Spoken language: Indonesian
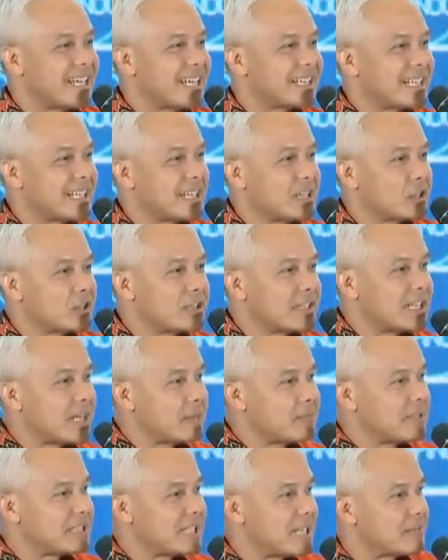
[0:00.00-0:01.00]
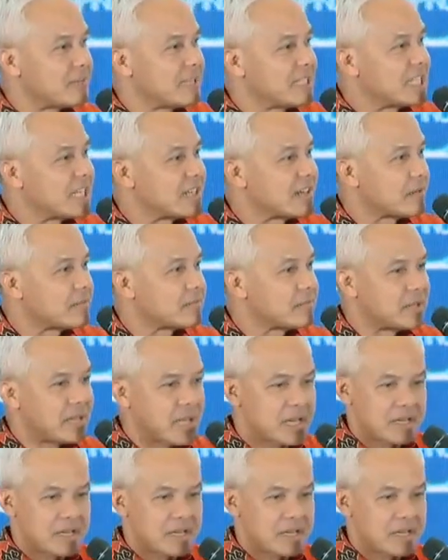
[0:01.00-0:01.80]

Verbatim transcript: saya tentu tidak bisa menjawab.